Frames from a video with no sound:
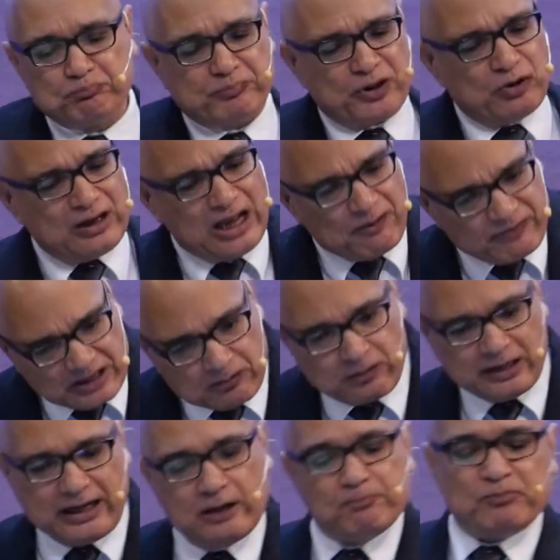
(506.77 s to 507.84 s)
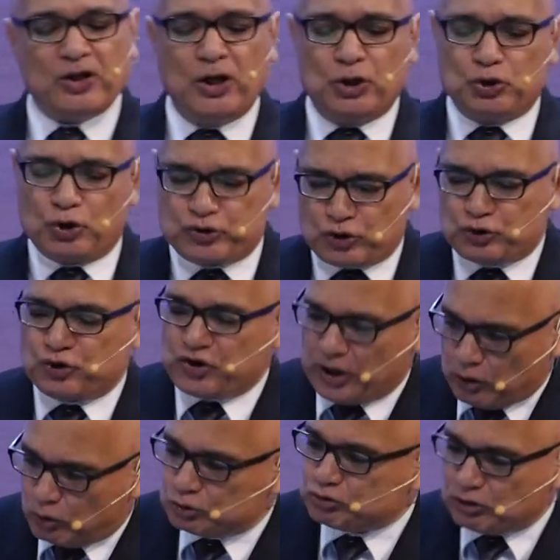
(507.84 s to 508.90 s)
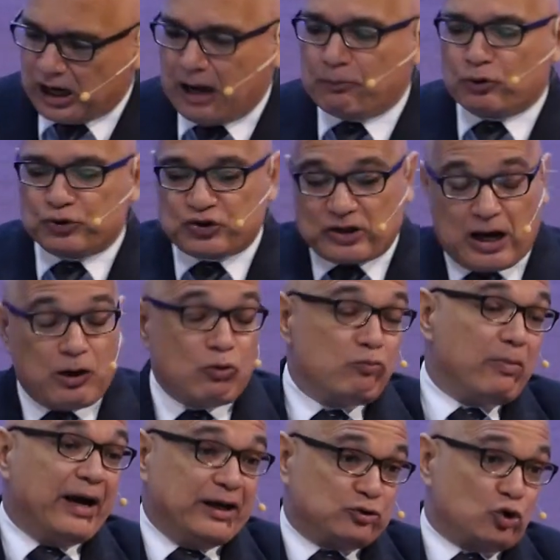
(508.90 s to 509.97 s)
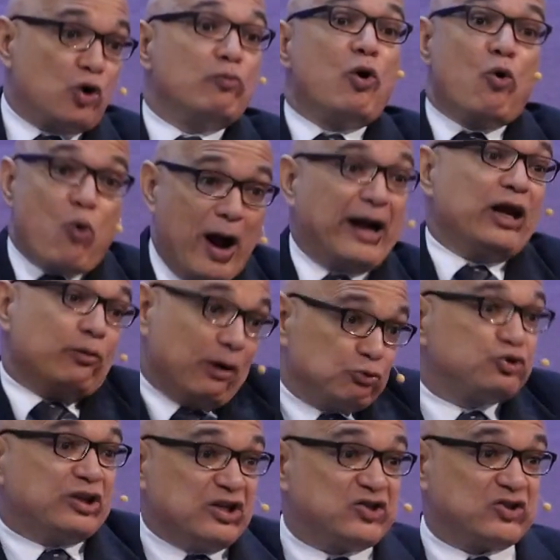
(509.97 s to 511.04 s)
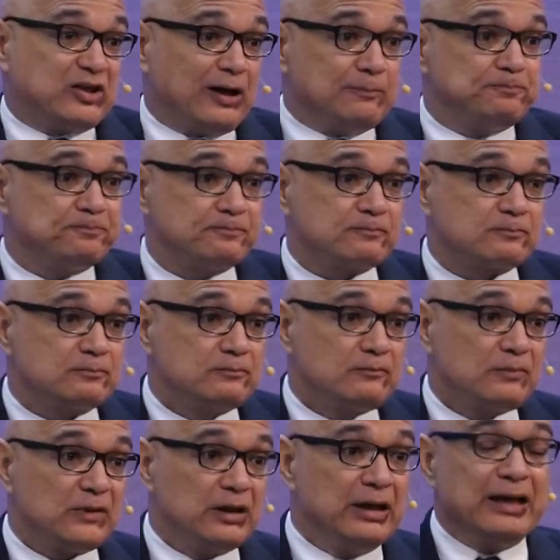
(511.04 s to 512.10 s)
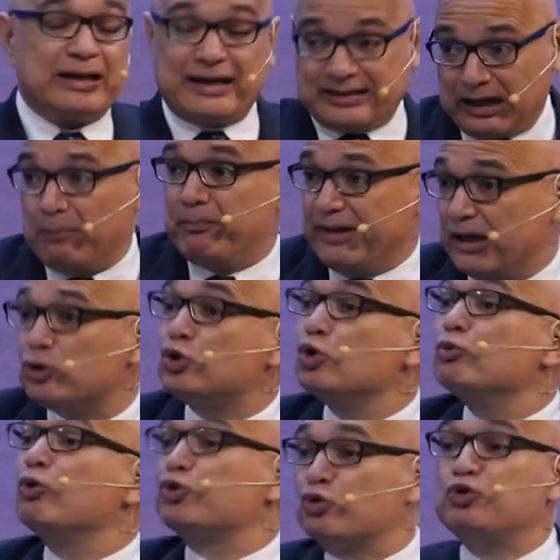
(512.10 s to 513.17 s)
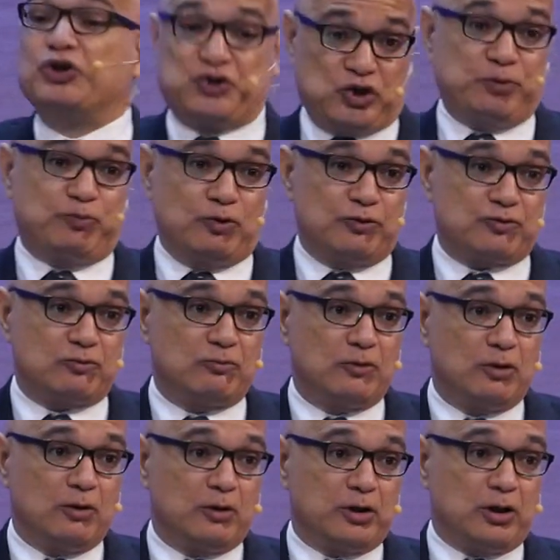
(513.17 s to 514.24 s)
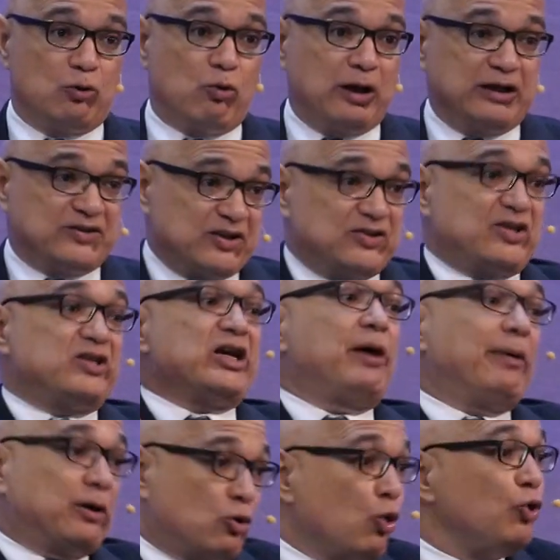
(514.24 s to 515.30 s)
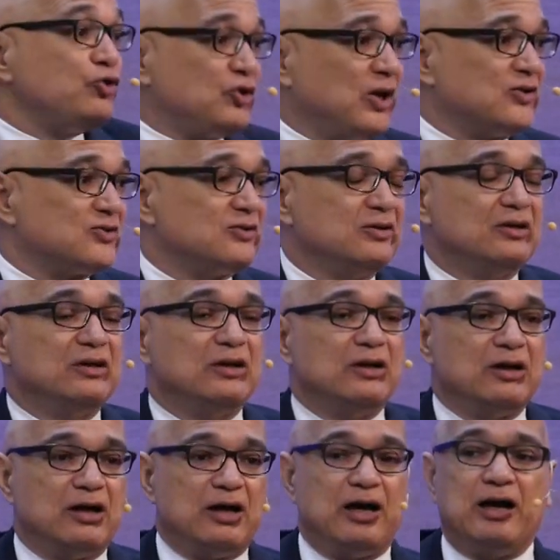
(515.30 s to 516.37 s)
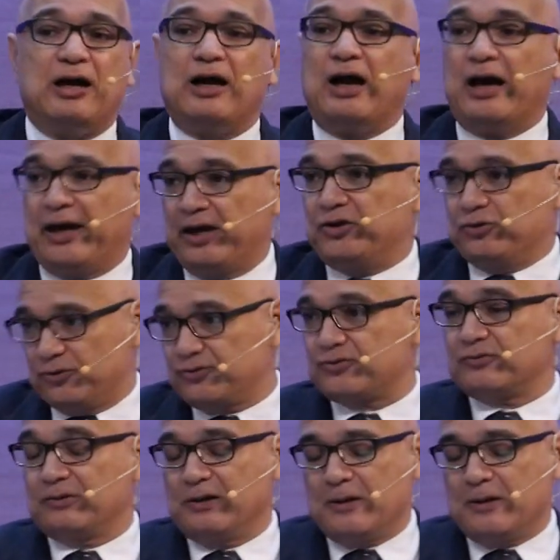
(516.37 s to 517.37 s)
Pero en la Biblia nosotros encontramos a un maestro como Juan el Bautista, que también tuvo sus discípulos. Y Juan les enseñaba cosas a, ellos.